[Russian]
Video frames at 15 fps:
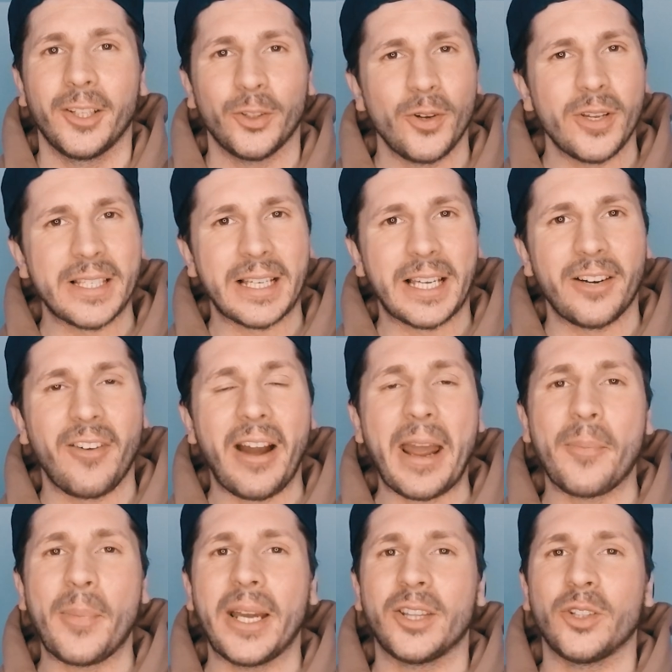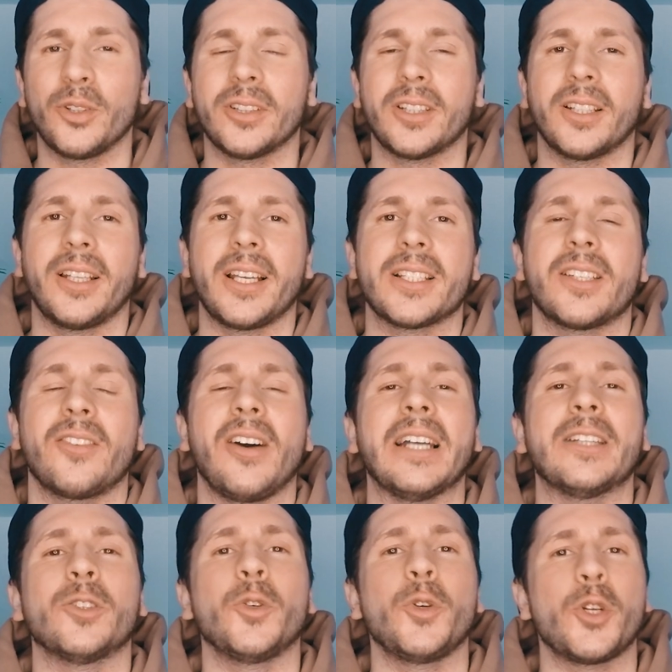и закрываем эту
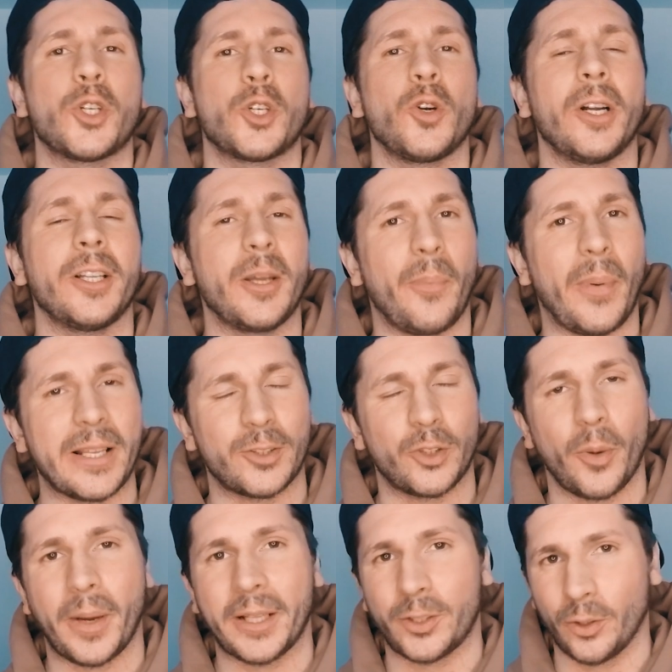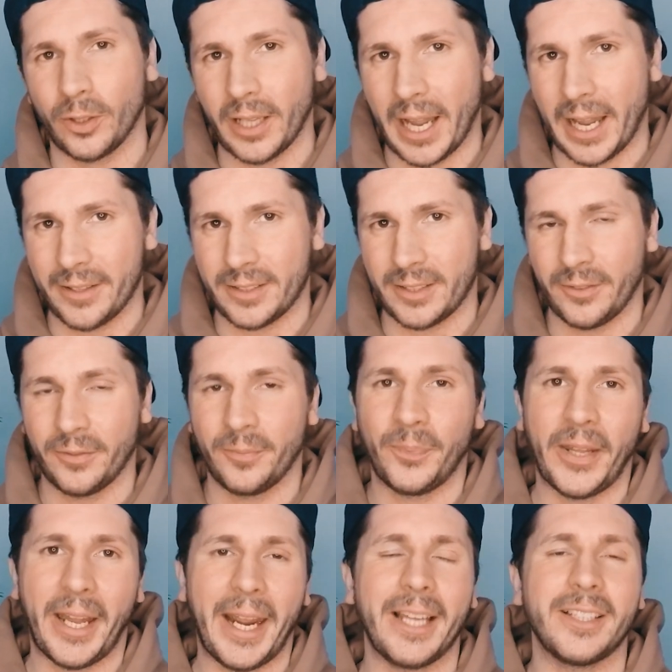интернет-схватку еще одним постом от юлайцев.
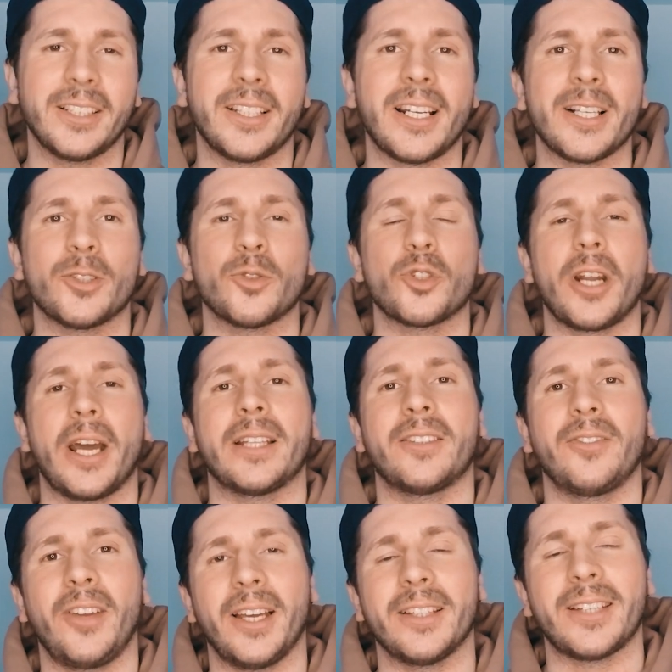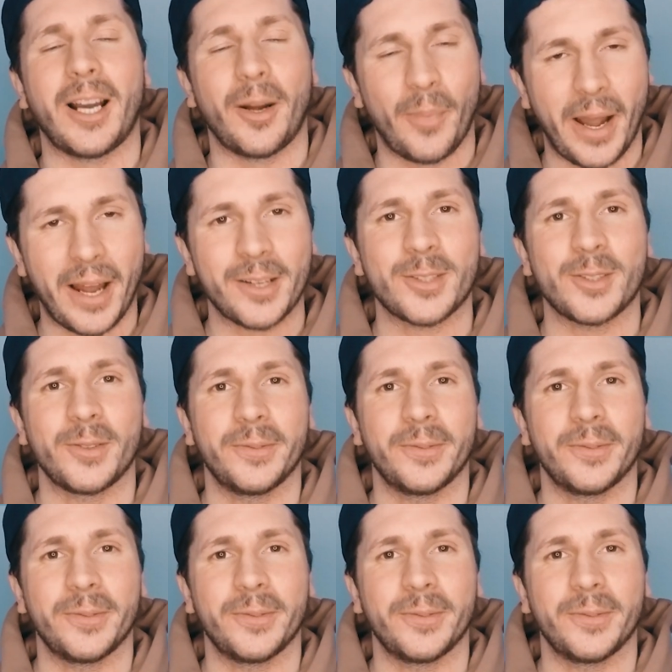На этот раз уже ответ Акбарсу.